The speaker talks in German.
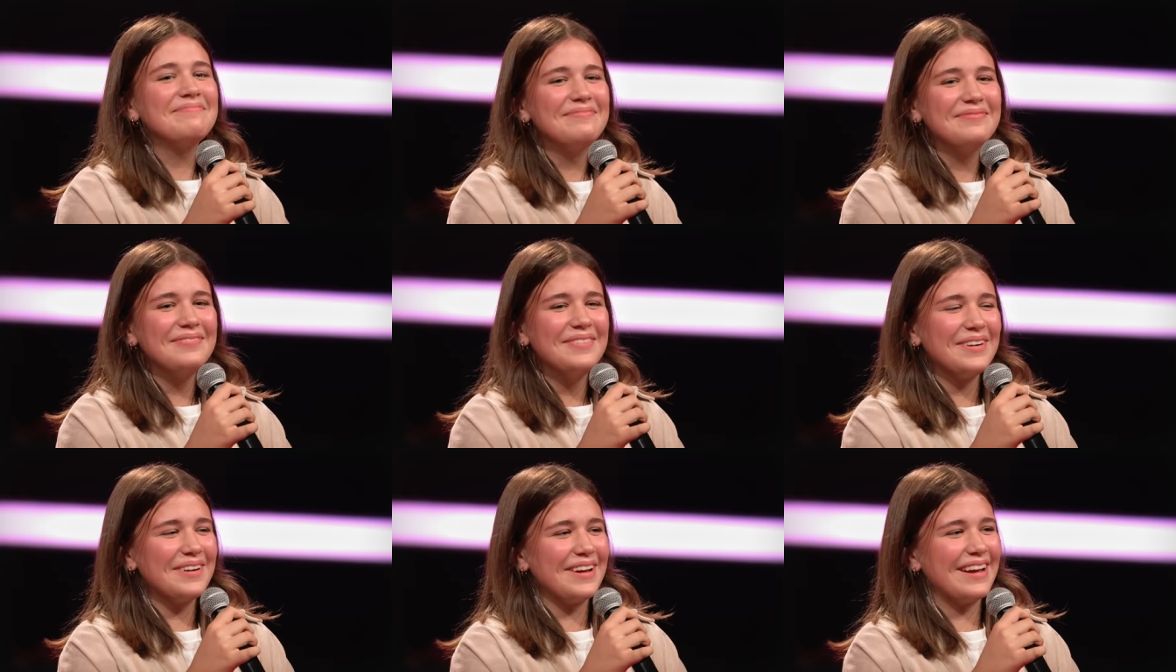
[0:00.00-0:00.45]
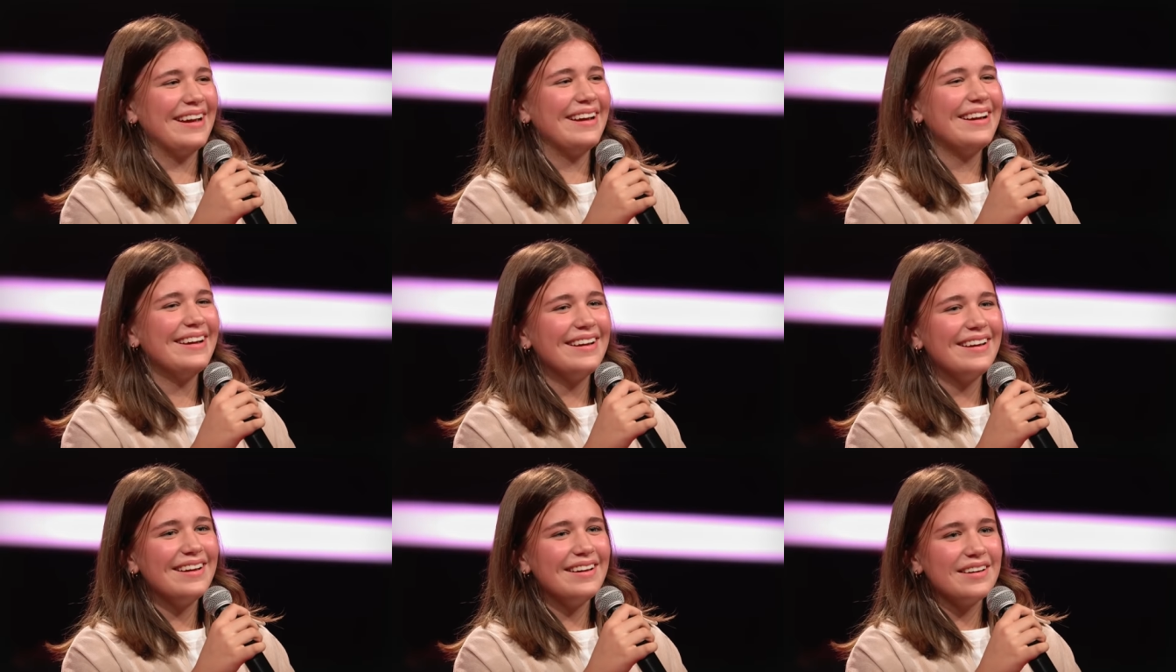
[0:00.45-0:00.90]
Solvik, du
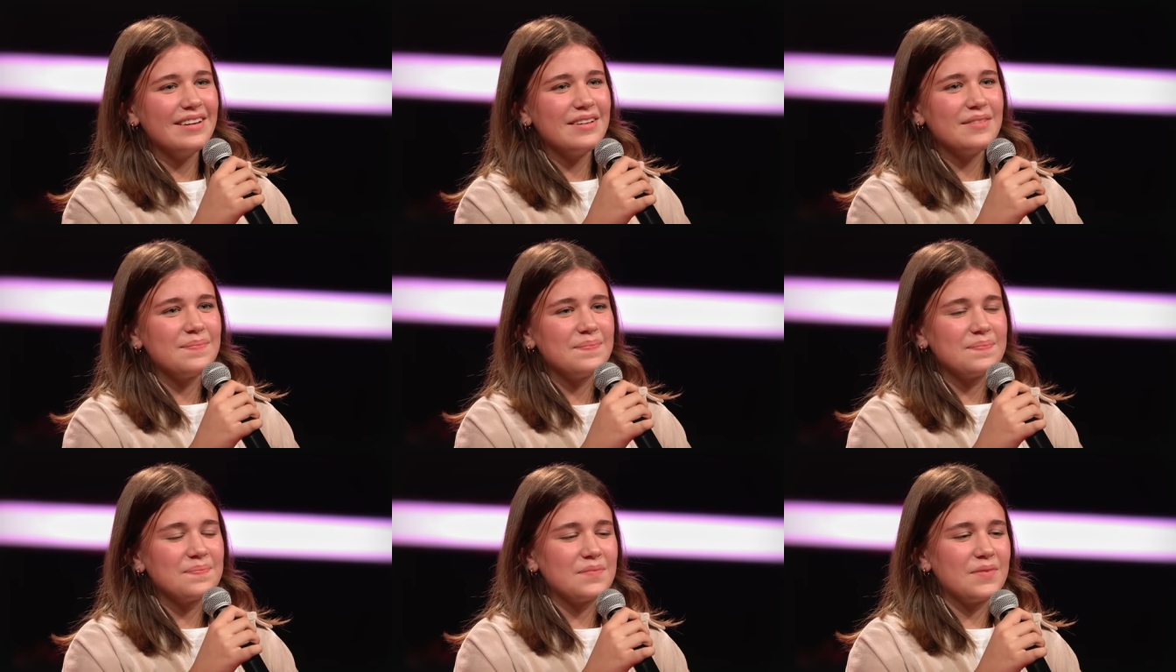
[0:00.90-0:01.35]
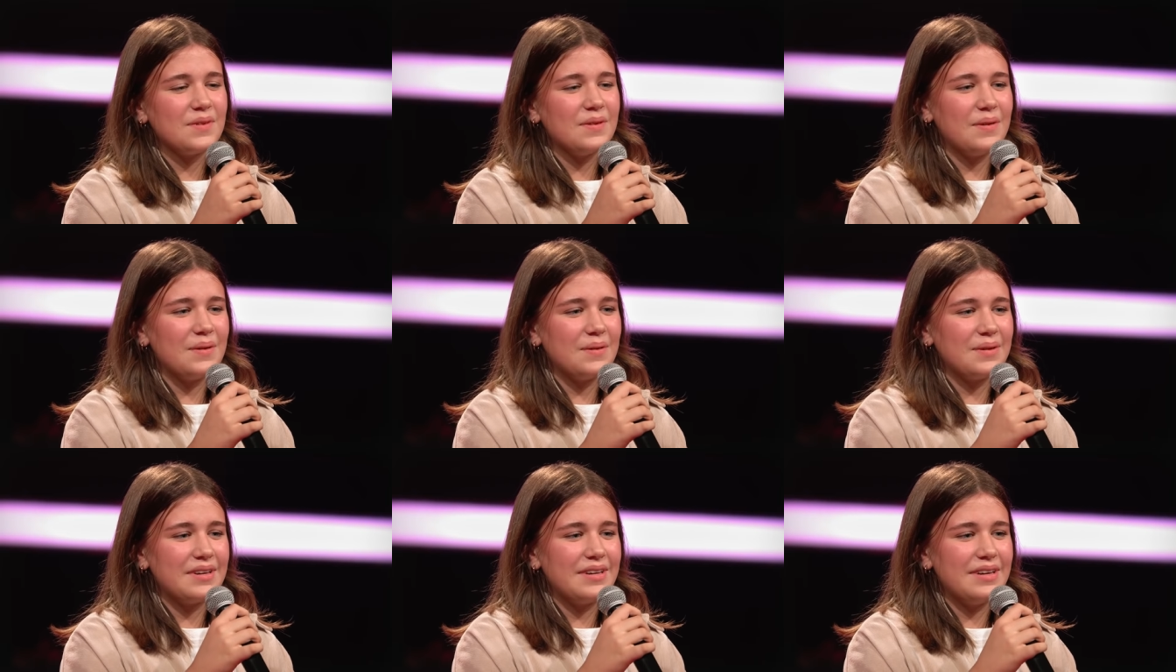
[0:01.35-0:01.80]
bist jetzt dran.
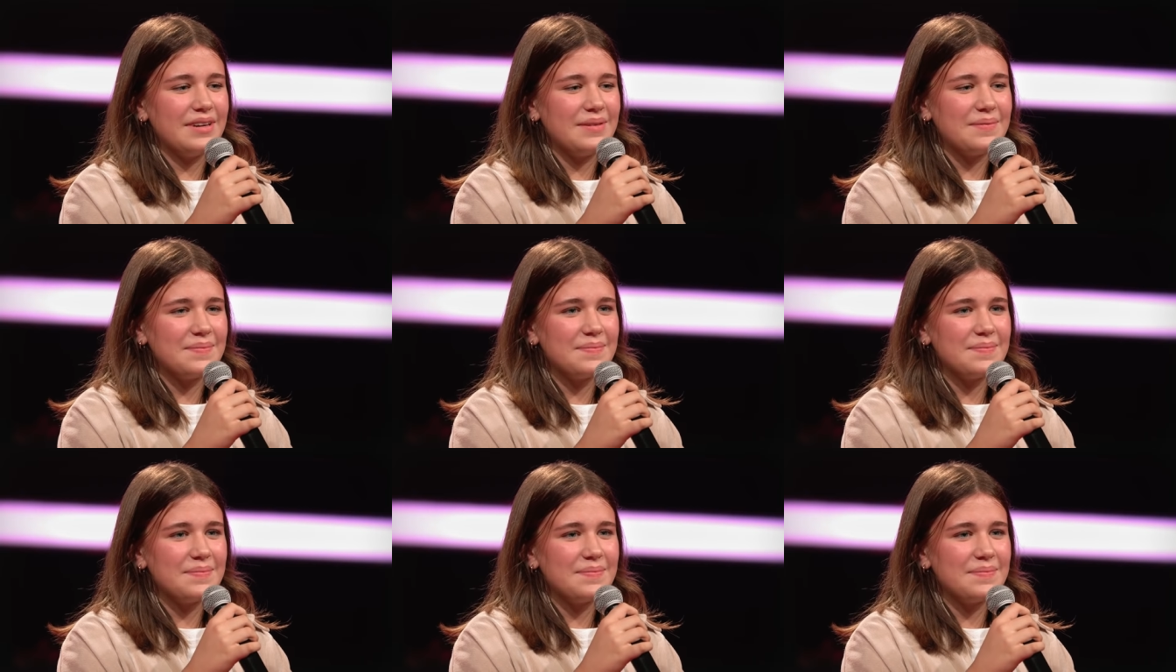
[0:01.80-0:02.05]
Jetzt bist,